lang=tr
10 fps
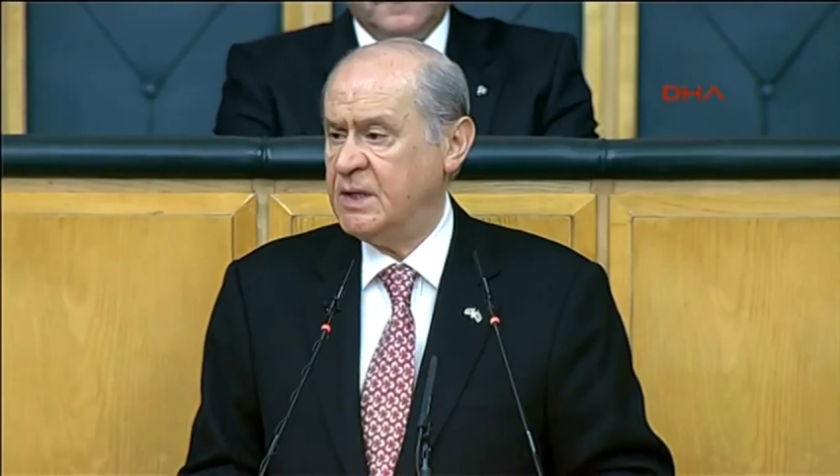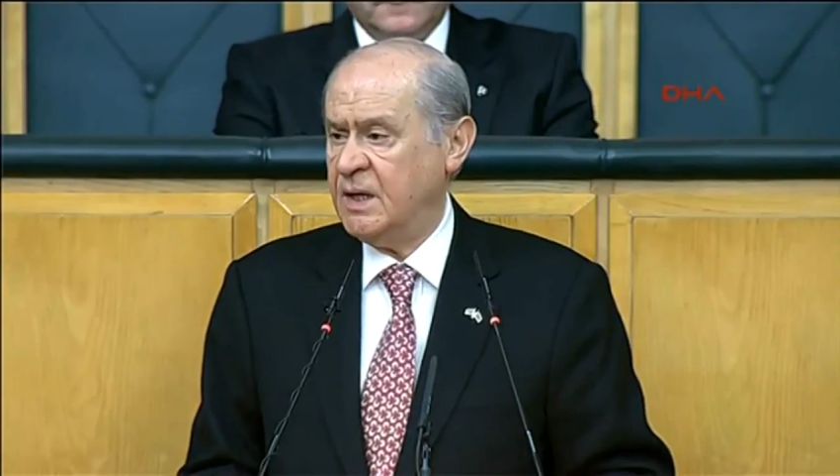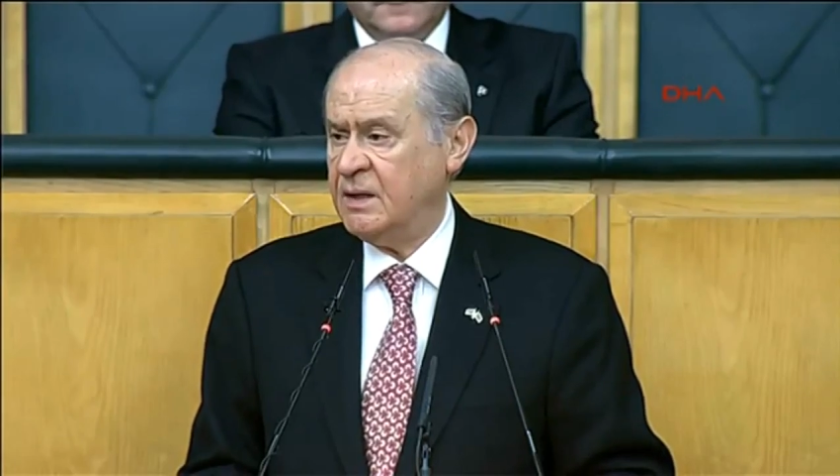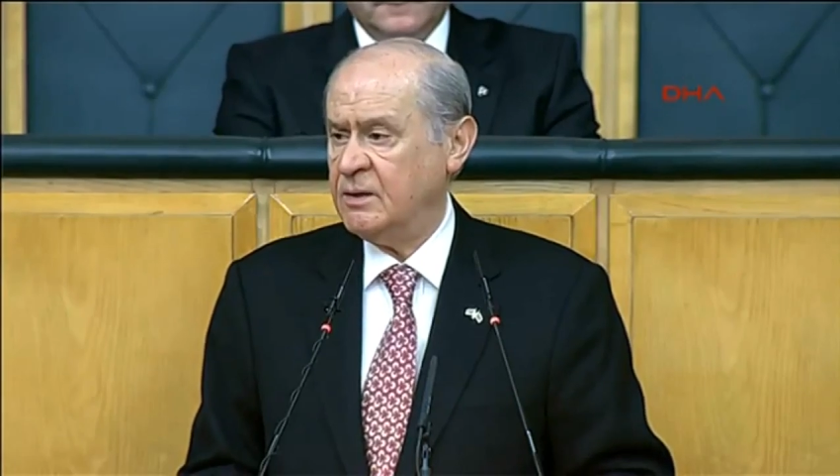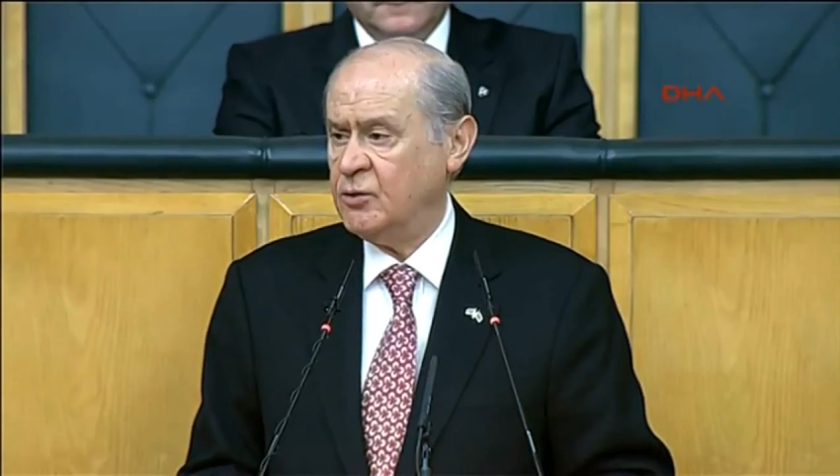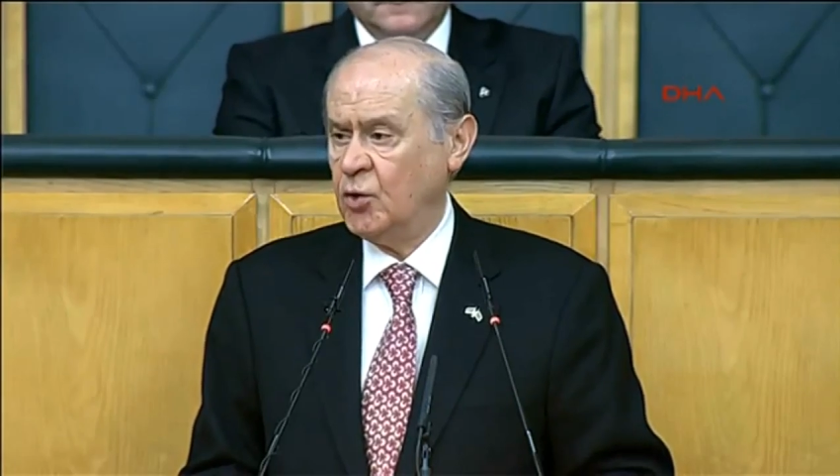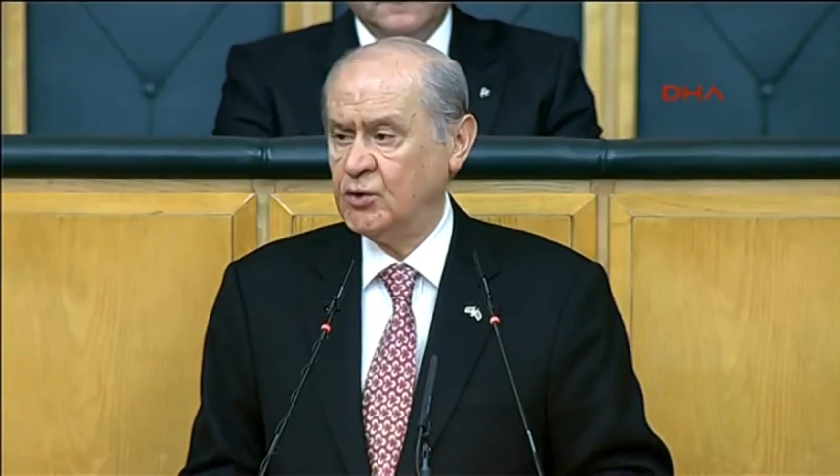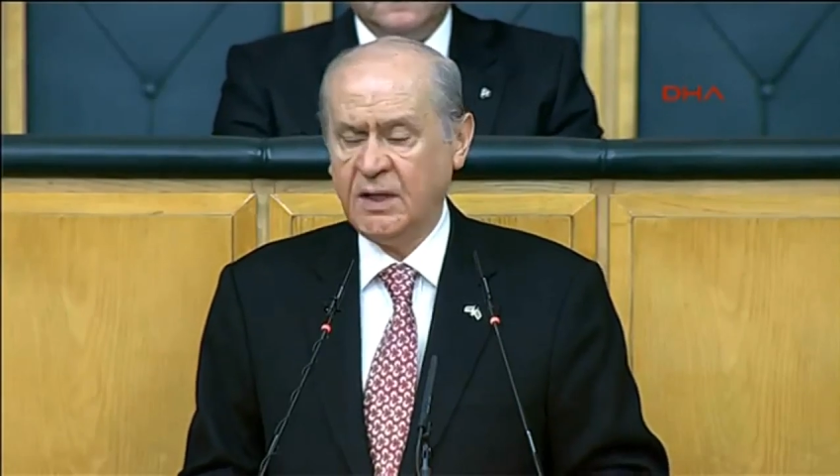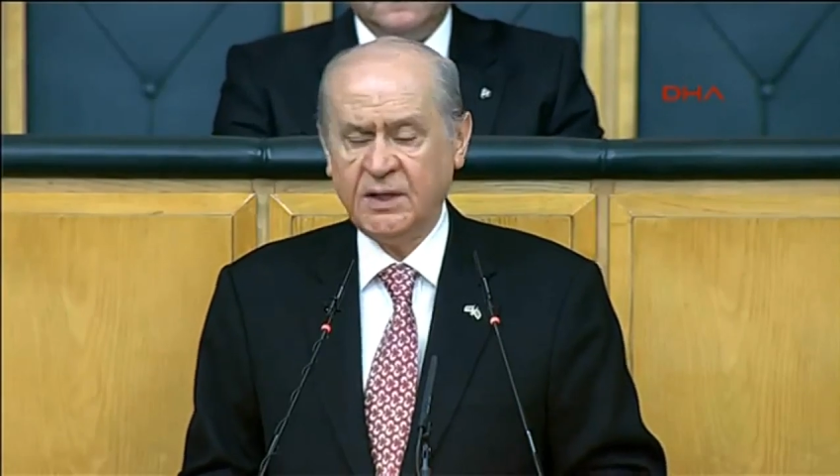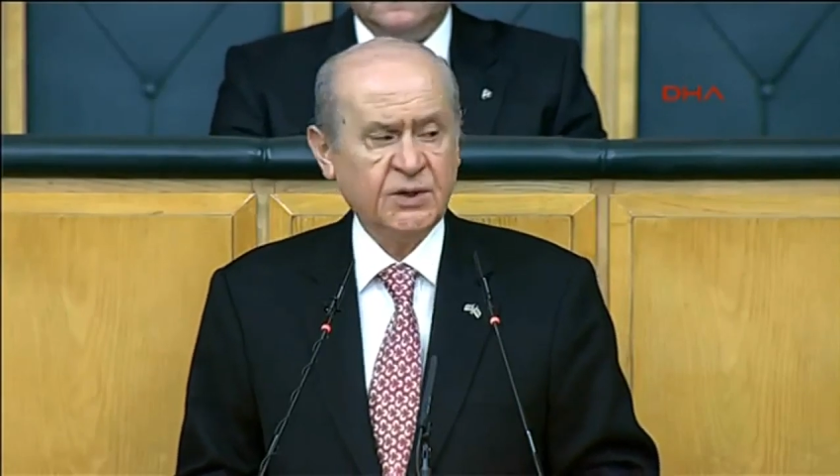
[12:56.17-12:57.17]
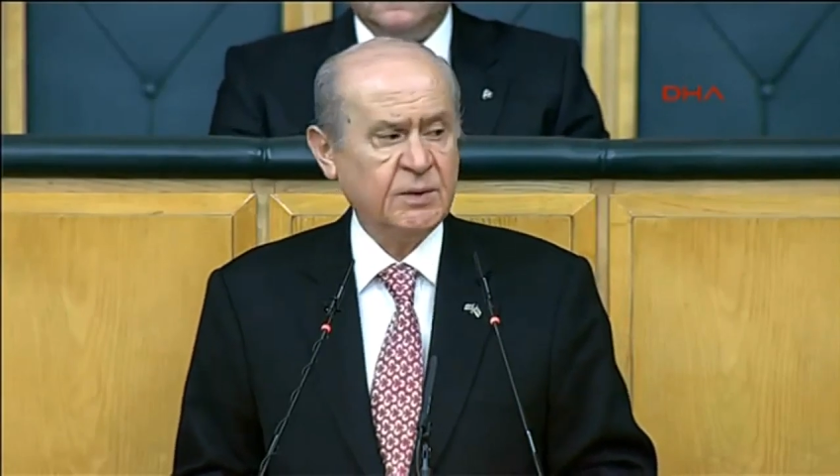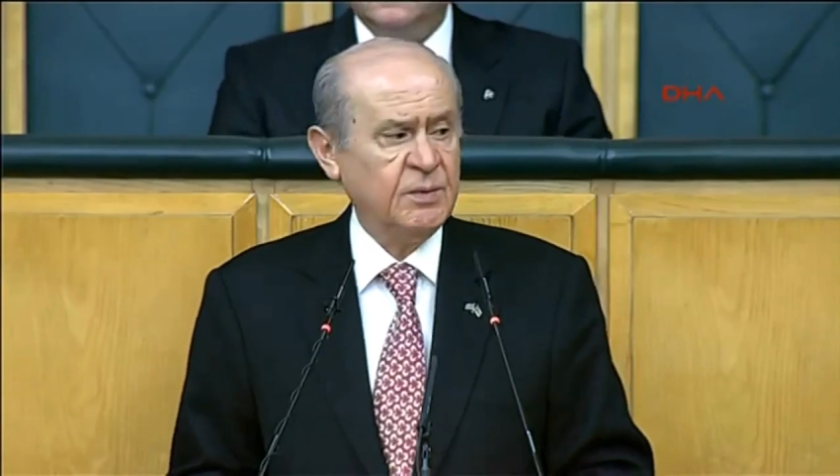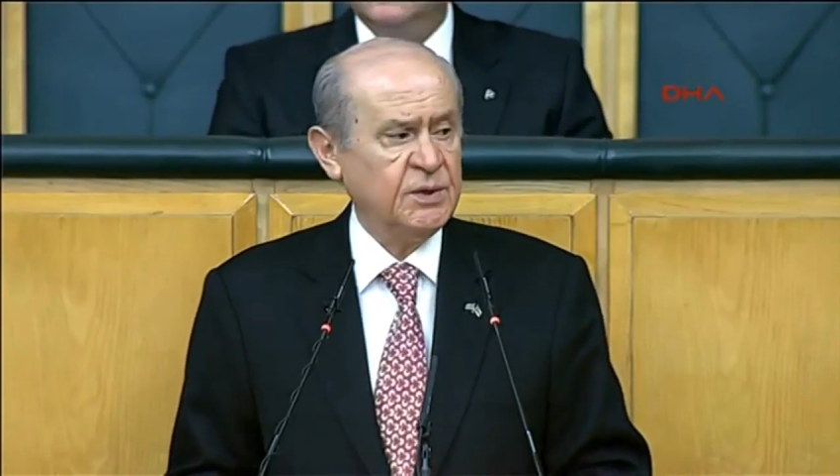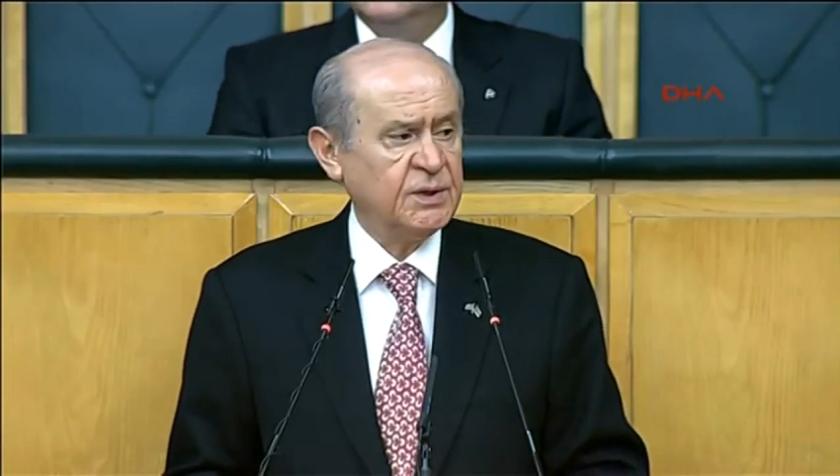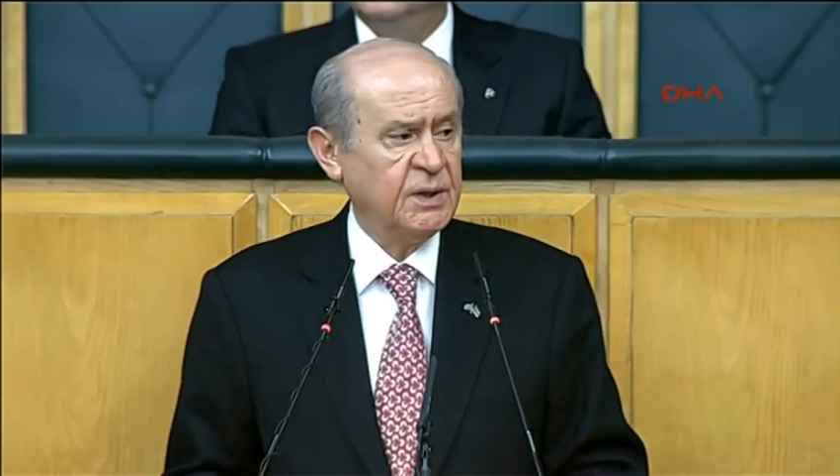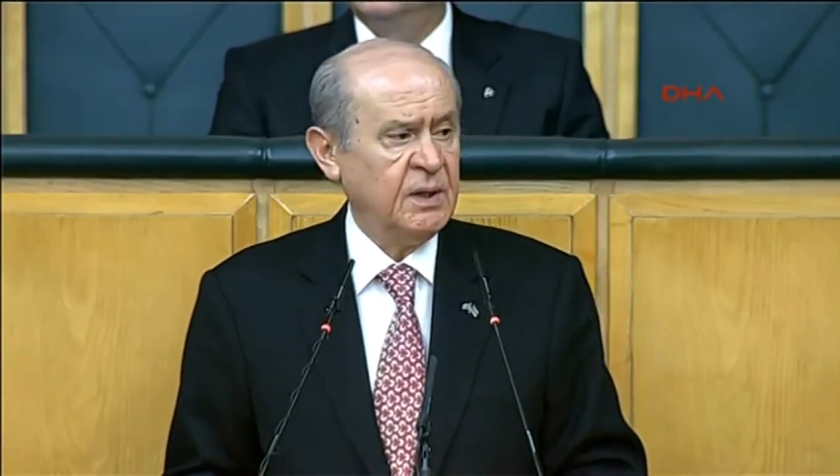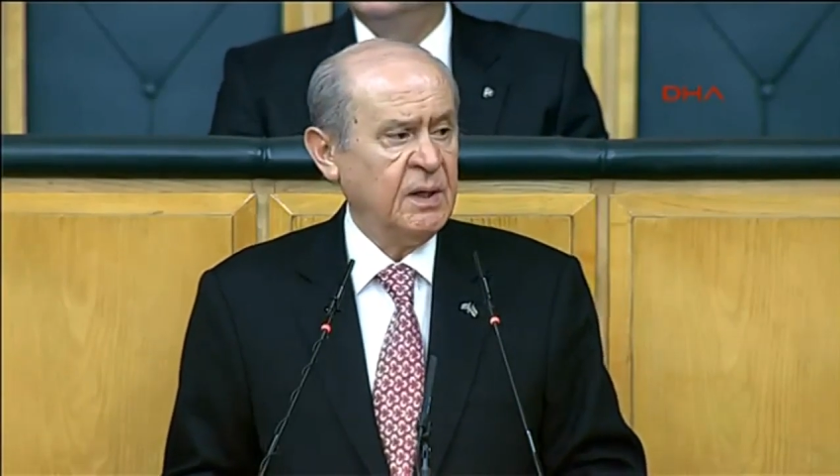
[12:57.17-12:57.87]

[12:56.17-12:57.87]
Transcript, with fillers: de yozlaştırmış,